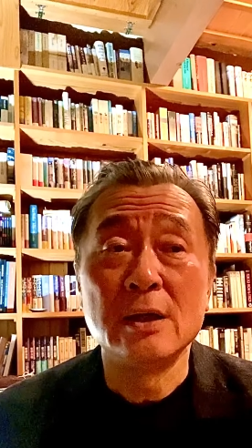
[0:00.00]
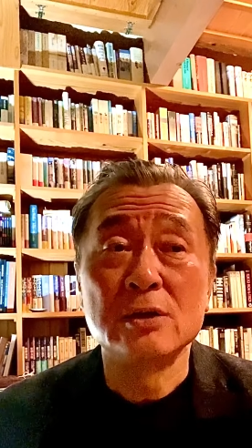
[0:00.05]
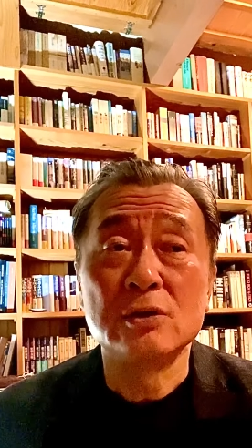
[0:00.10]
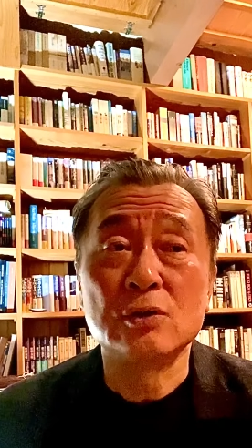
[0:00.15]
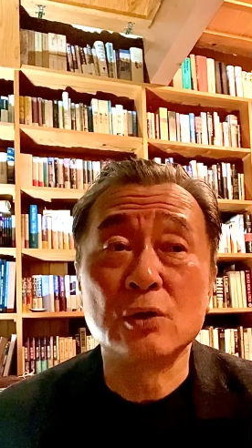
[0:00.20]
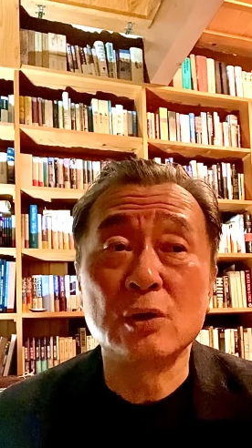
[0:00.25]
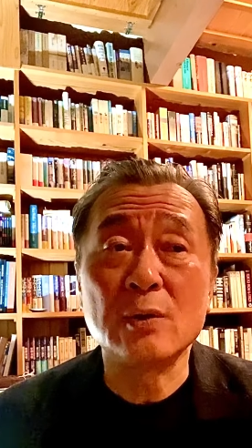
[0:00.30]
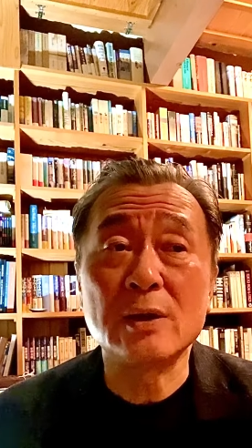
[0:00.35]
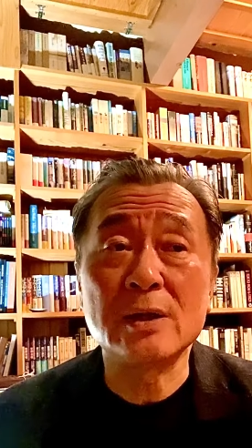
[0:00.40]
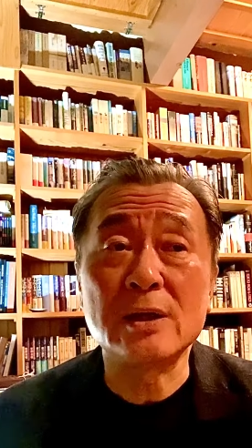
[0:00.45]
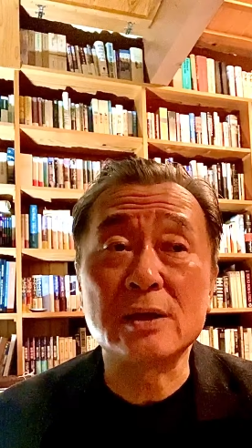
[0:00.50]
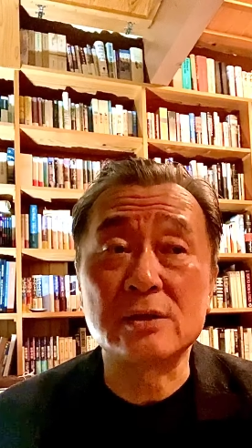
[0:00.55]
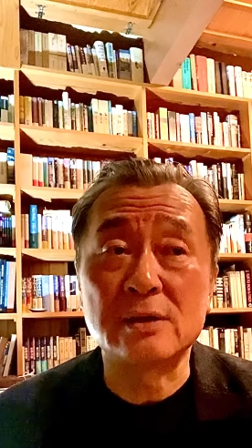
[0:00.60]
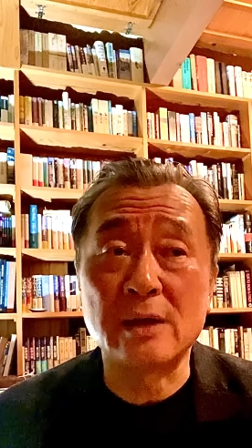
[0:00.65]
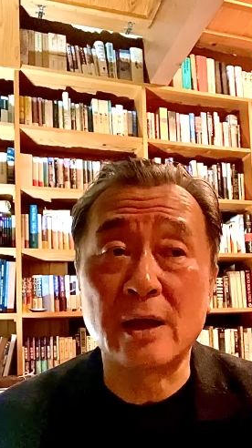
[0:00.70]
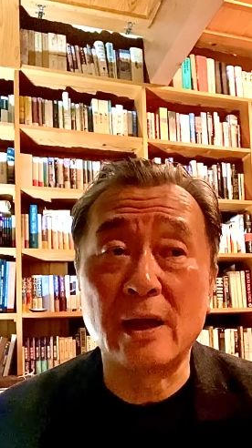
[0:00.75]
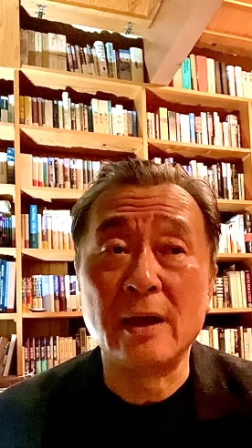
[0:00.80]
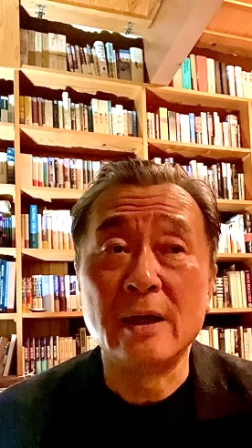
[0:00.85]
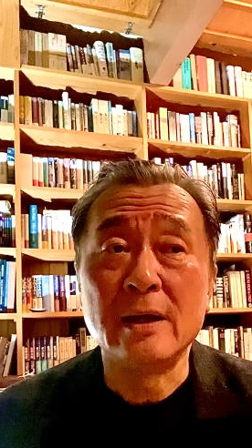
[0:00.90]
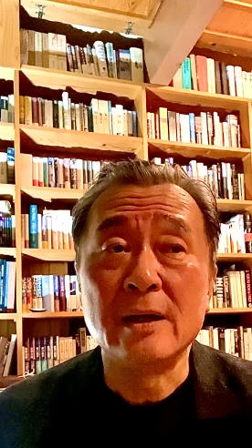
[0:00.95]
それはです
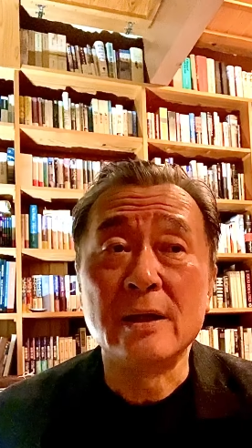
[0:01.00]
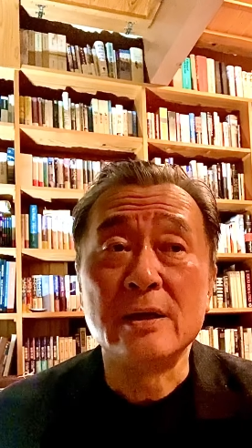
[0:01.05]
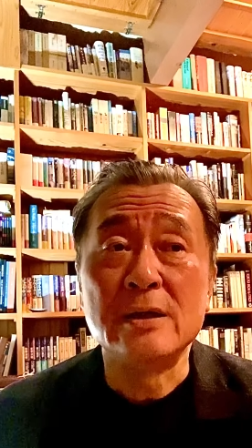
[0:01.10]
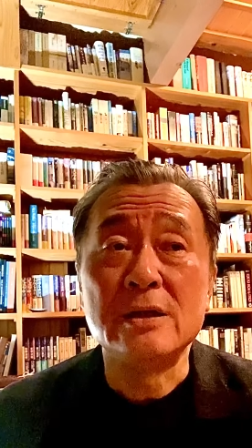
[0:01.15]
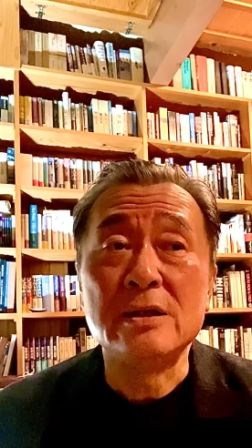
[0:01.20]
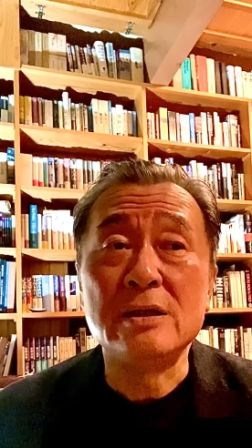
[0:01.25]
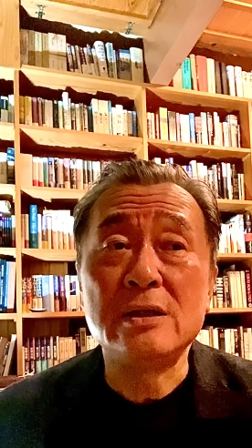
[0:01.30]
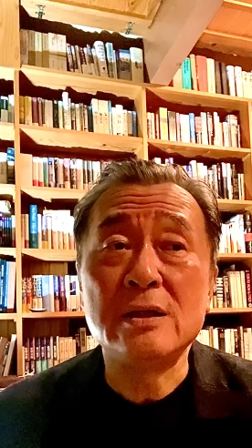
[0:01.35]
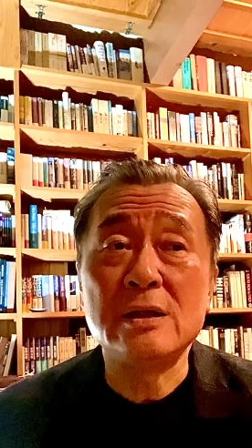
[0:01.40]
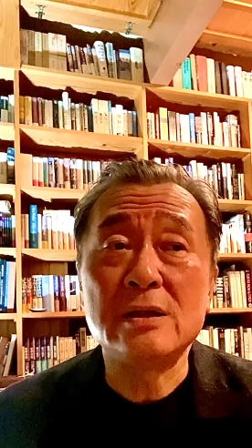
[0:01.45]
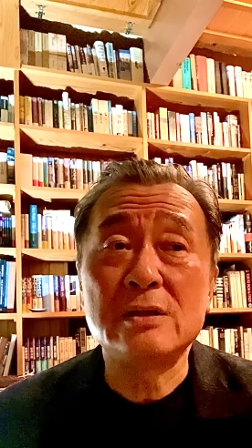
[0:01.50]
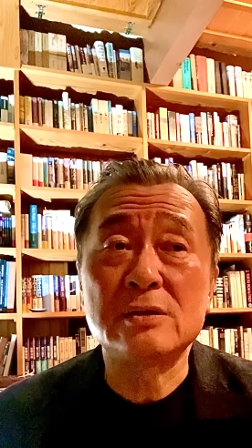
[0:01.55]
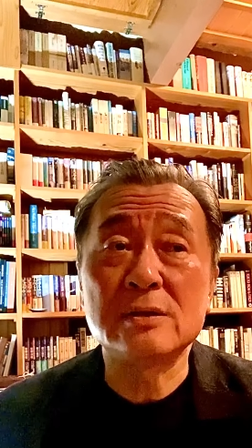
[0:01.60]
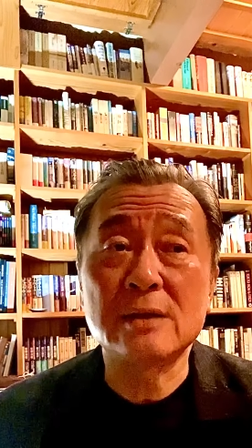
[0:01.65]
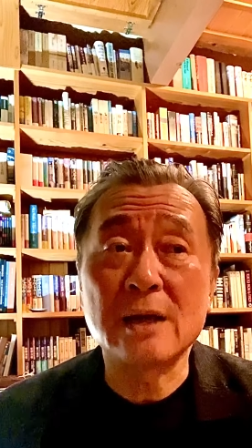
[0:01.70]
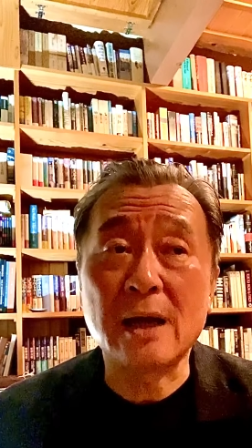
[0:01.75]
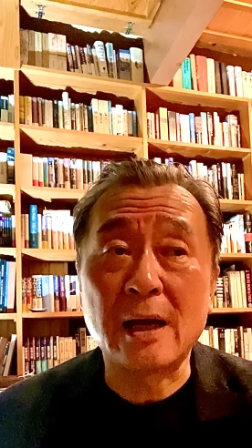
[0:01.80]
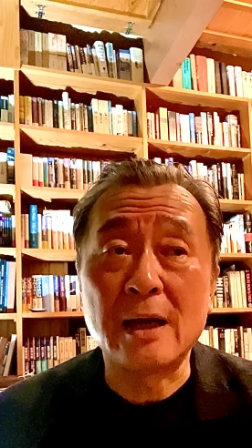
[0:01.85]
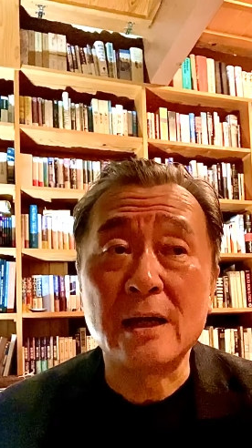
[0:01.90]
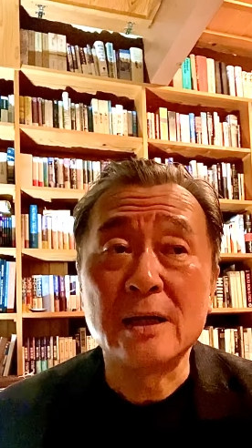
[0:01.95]
ね、イギリス
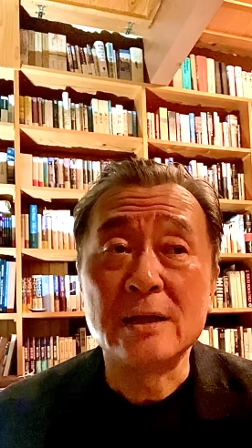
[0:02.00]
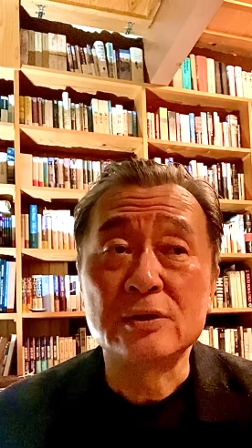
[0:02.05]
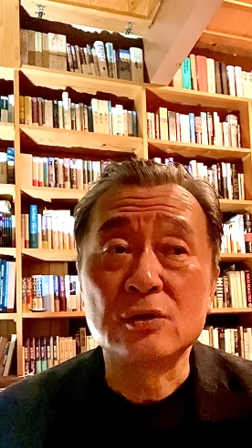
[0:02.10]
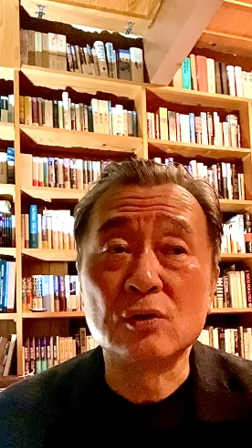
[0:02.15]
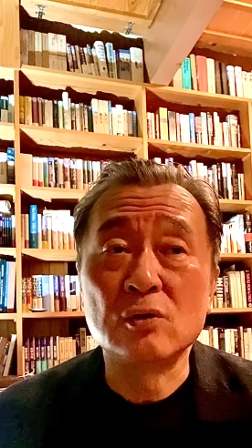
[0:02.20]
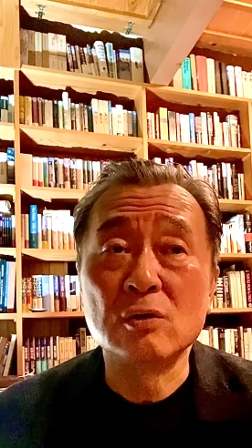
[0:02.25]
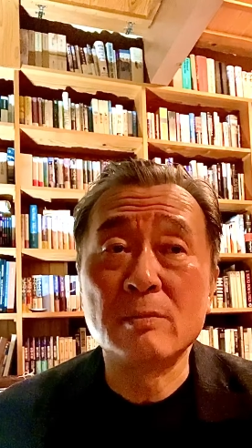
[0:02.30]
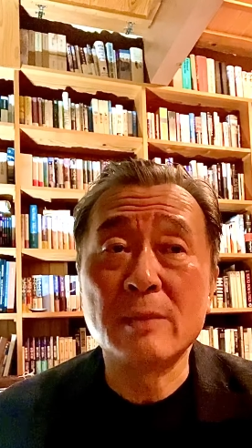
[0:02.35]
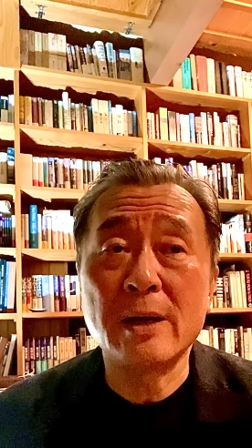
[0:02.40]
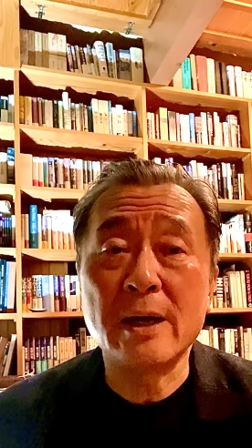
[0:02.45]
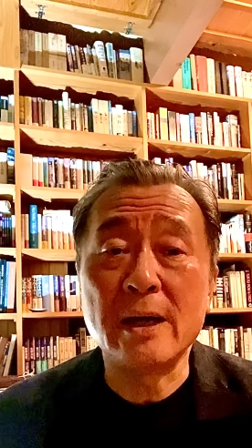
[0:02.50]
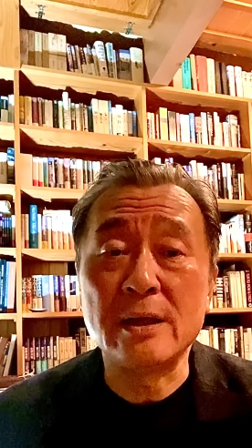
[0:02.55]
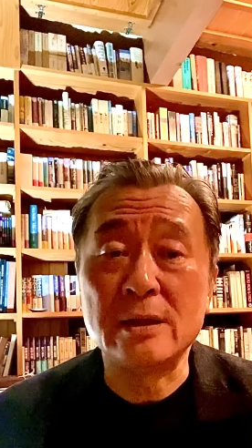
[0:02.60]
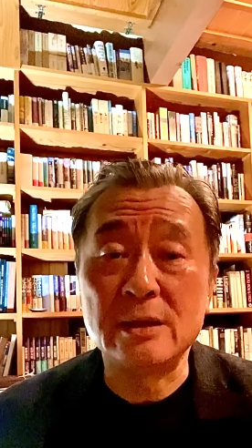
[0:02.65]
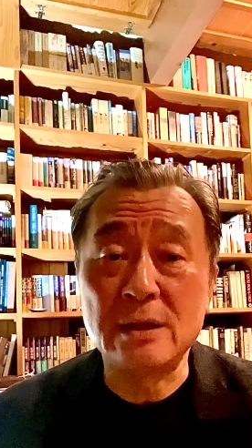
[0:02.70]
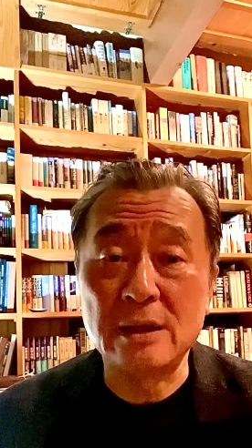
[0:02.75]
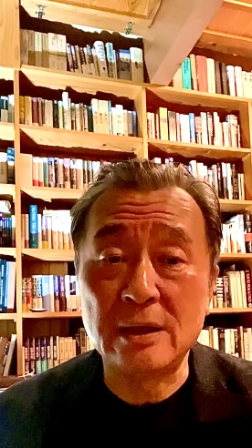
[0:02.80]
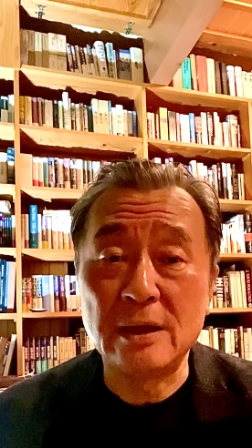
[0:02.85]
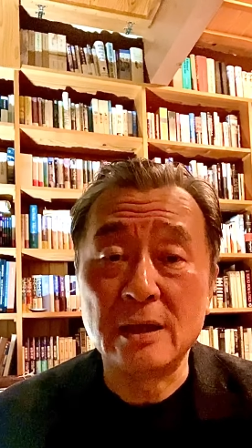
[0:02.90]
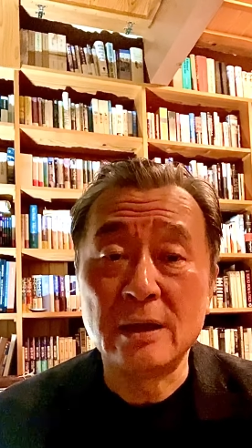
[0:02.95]
がその前
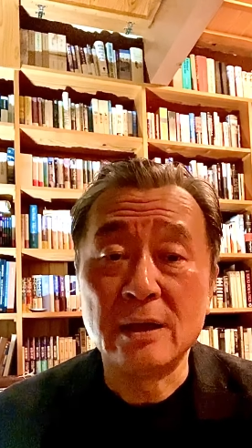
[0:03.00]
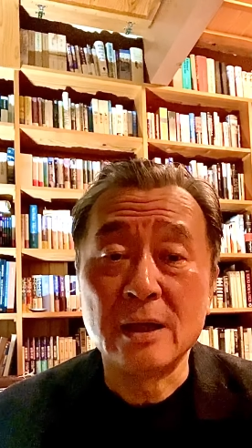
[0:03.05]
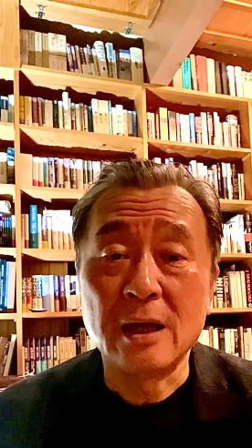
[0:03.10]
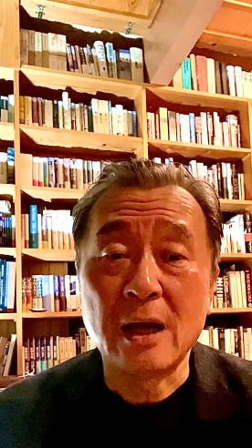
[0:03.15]
に、